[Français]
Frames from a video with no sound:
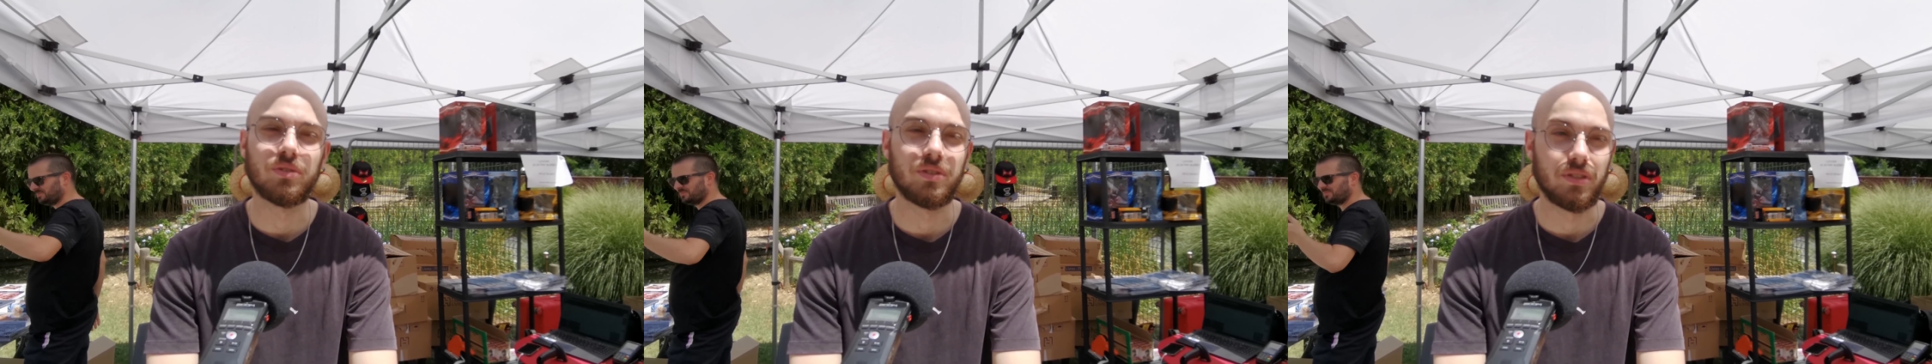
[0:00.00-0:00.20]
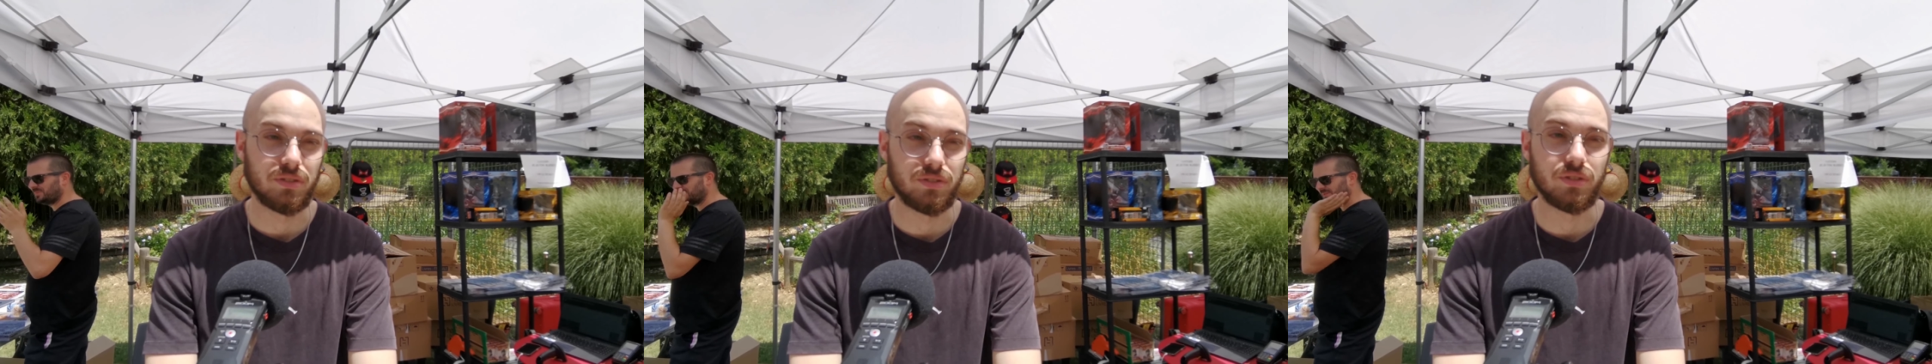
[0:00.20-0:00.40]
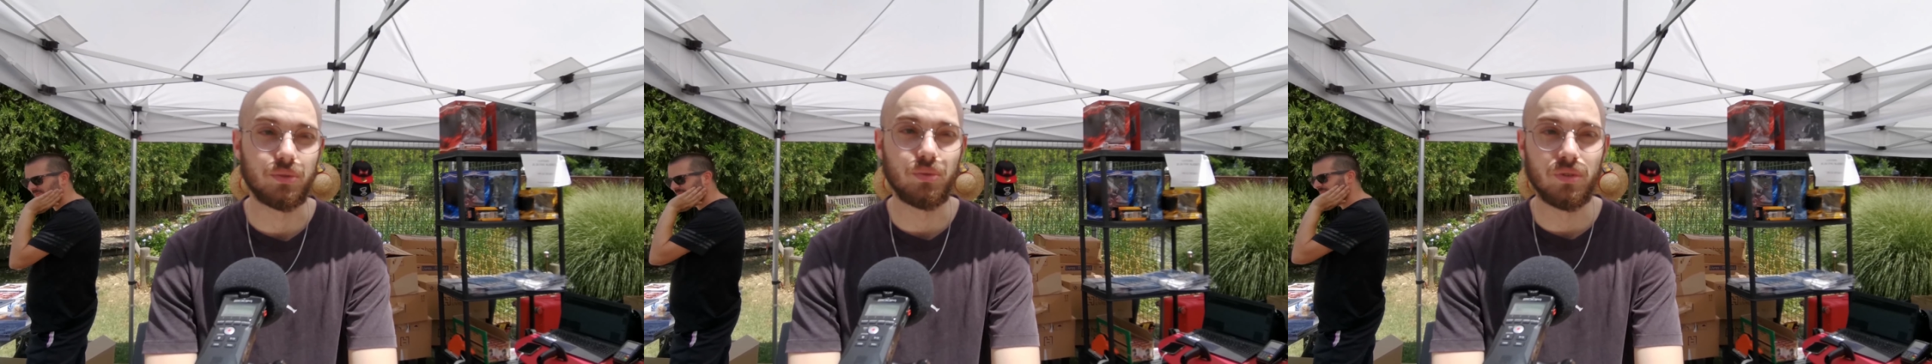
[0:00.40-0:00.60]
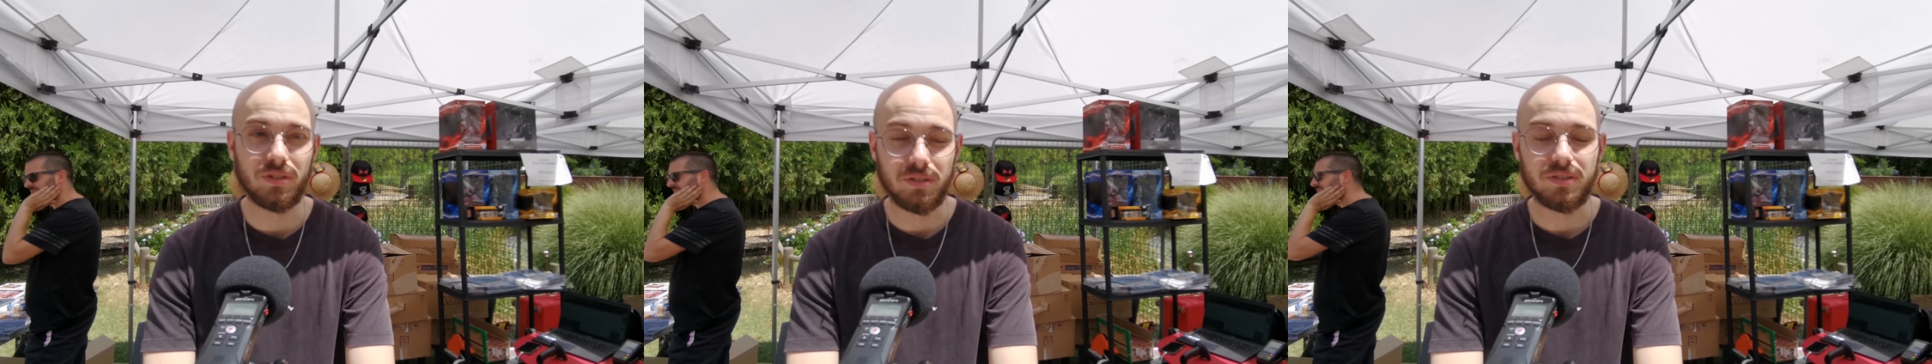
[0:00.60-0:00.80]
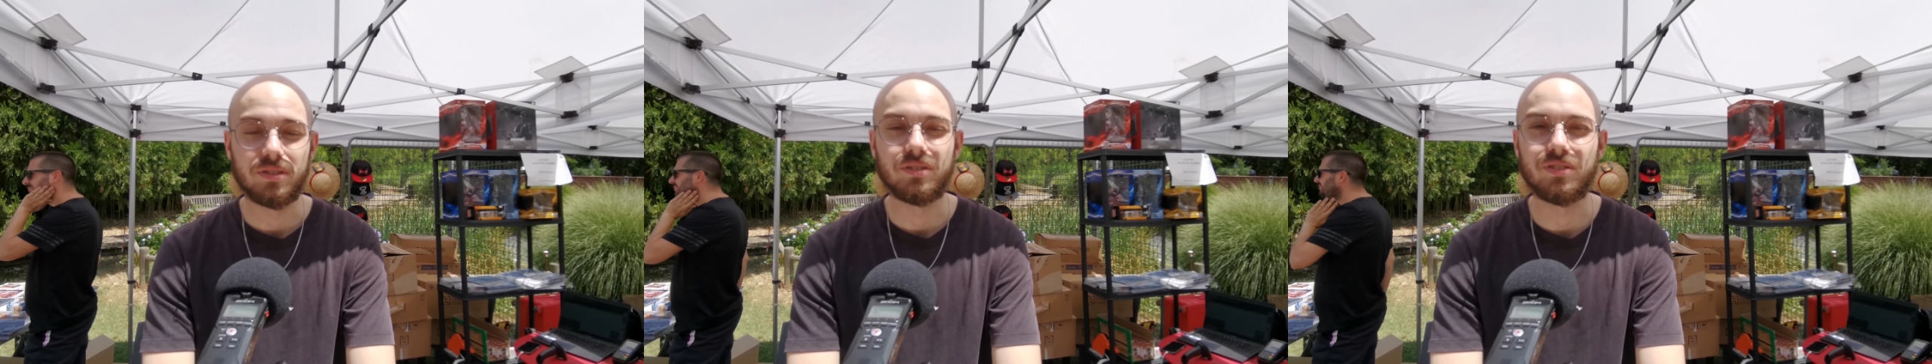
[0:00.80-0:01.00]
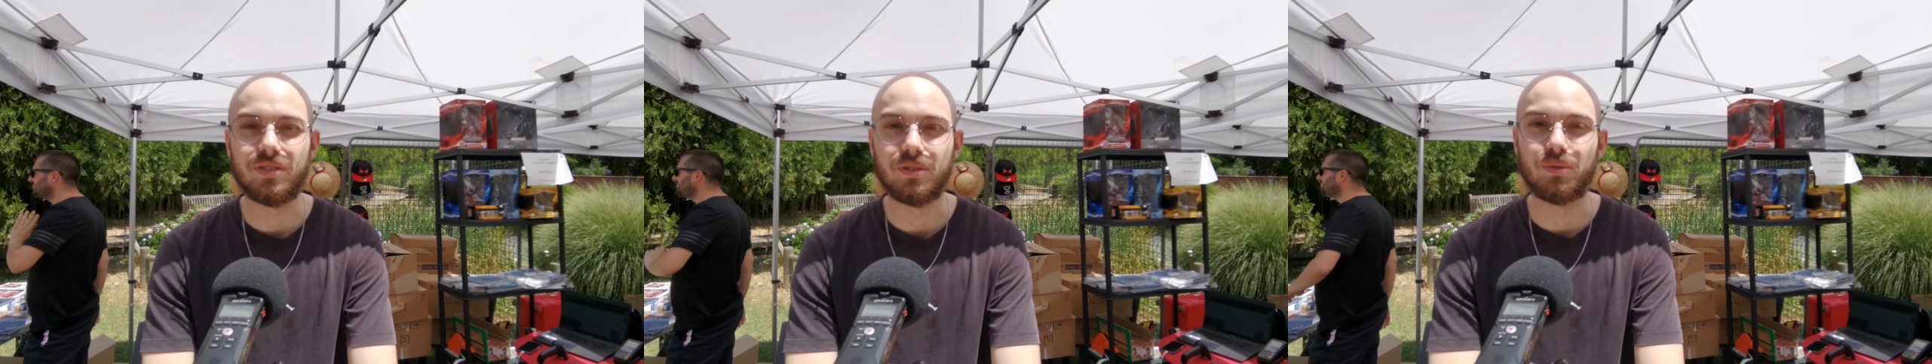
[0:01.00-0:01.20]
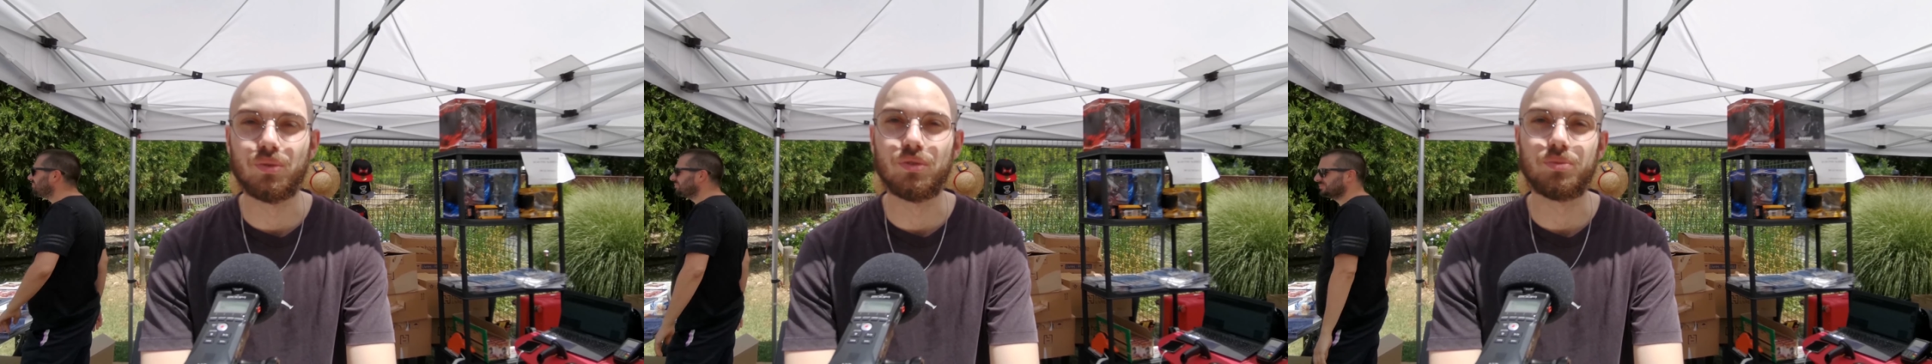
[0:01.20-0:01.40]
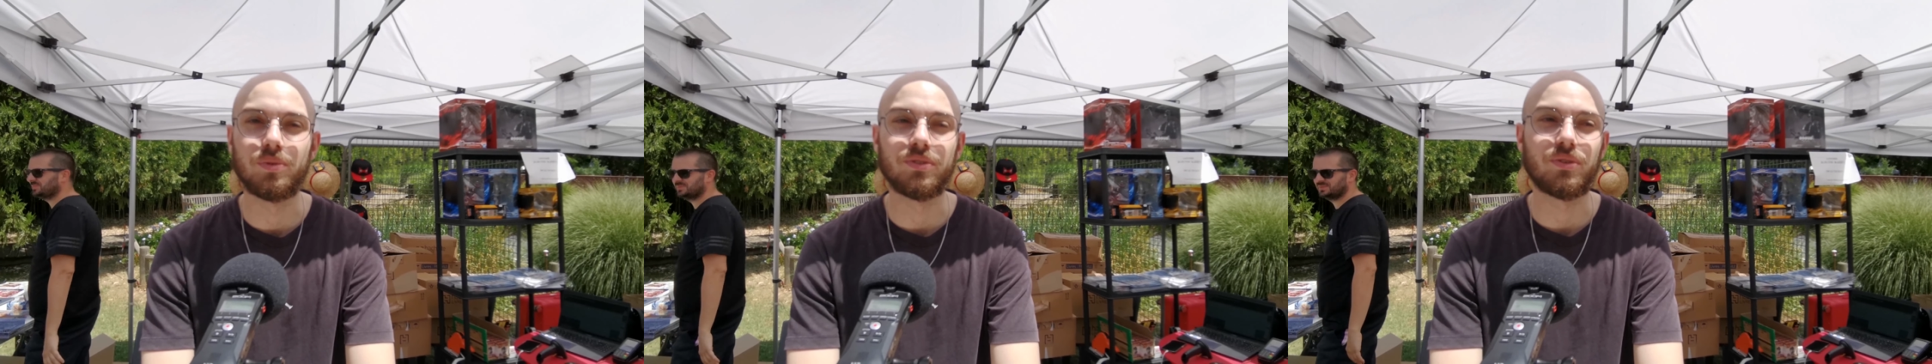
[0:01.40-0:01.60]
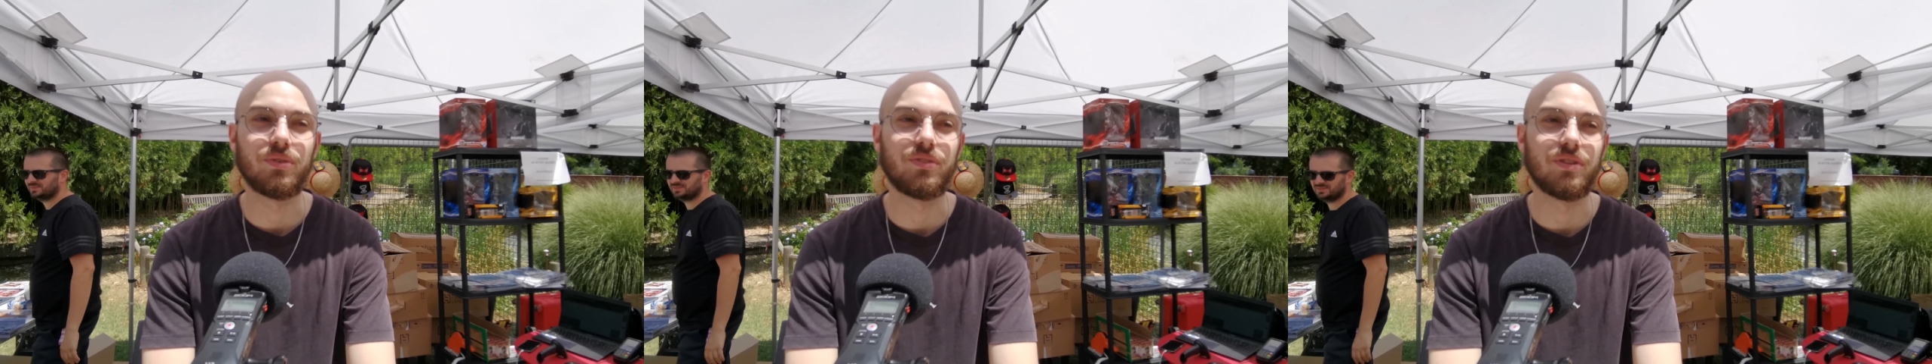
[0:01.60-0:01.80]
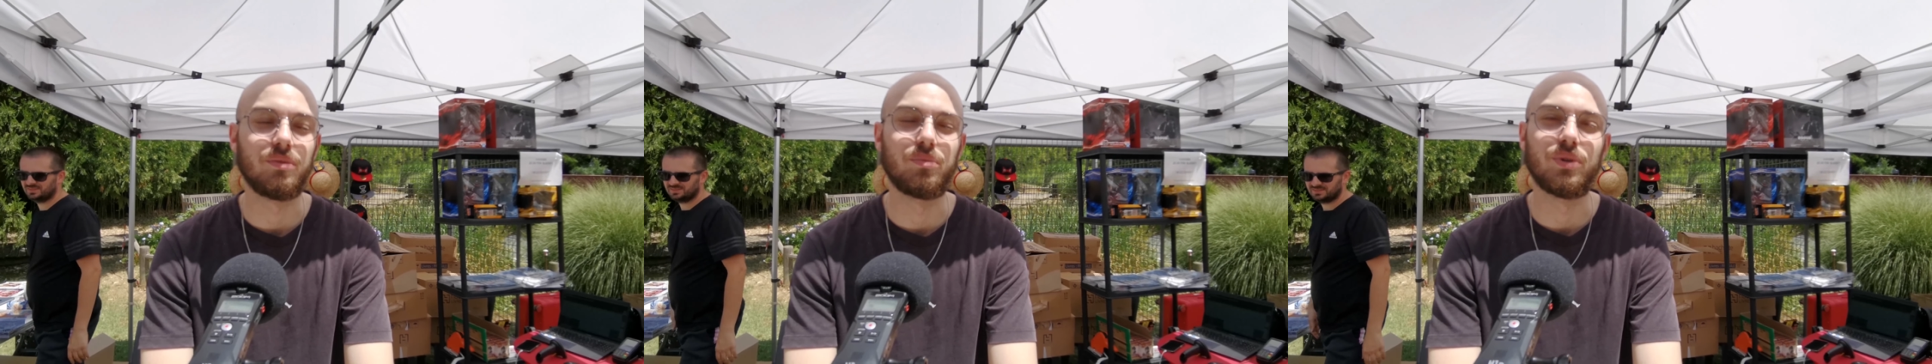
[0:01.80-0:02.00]
Et c'est cool, c'est cool, je pense que
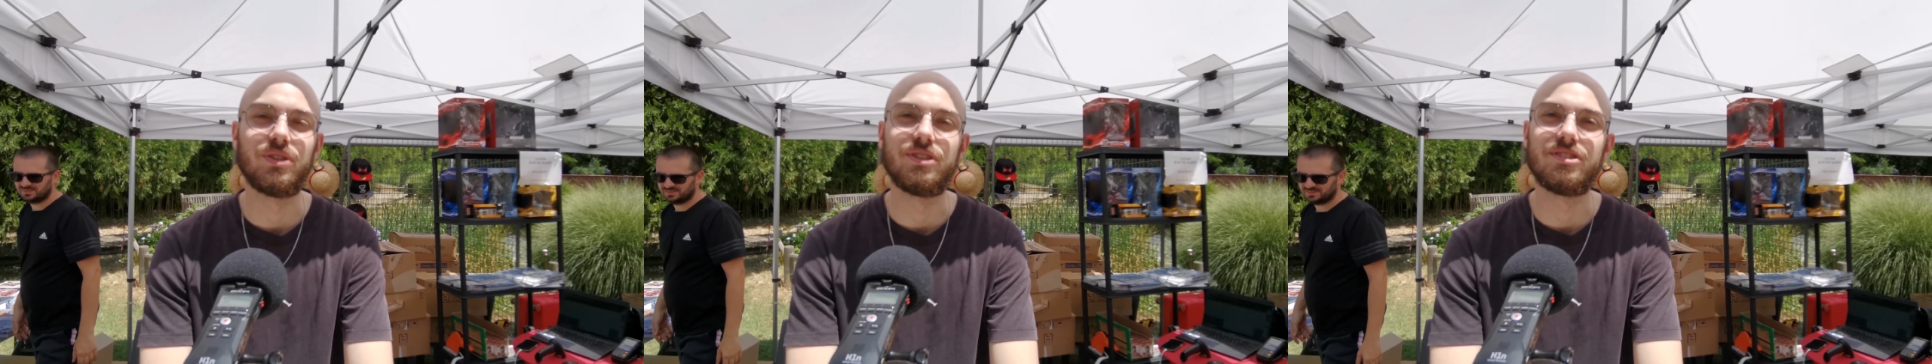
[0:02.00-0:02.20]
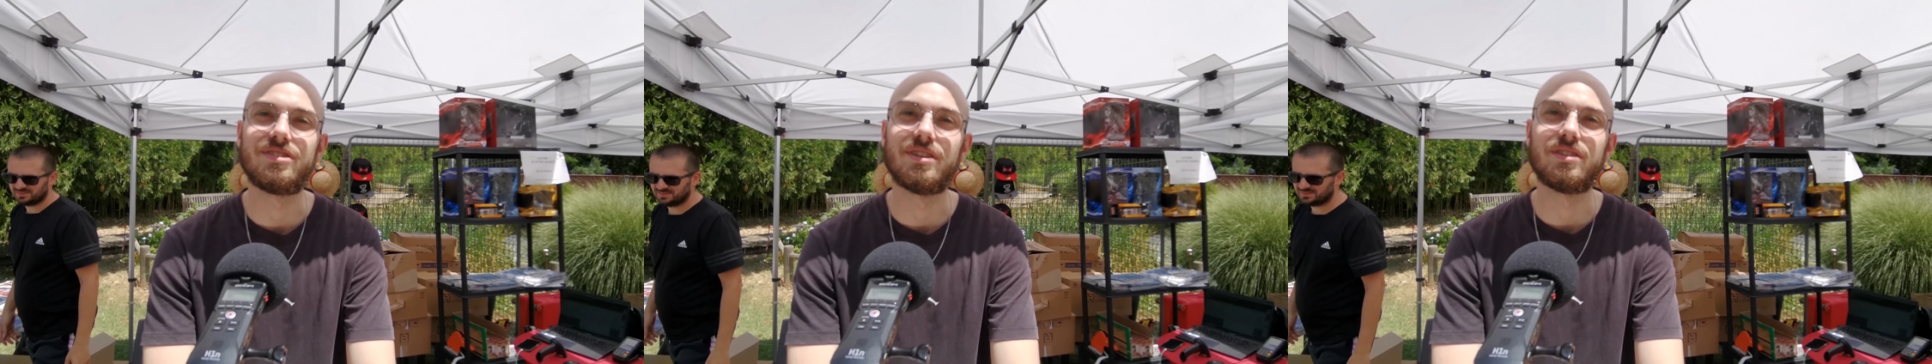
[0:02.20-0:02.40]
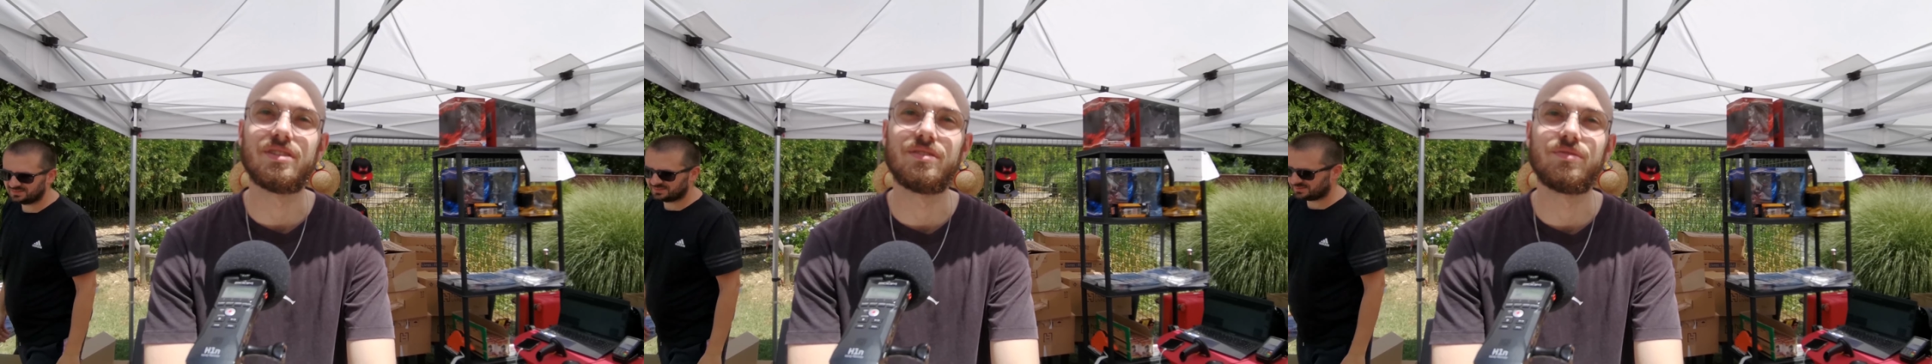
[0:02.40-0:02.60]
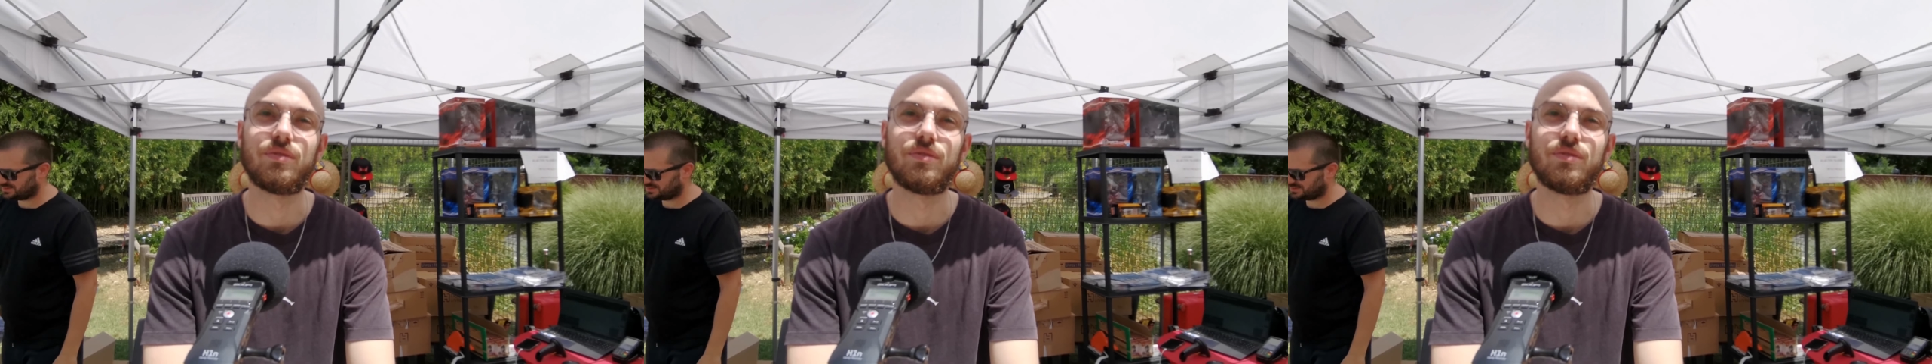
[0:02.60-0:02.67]
c'est une bonne initiative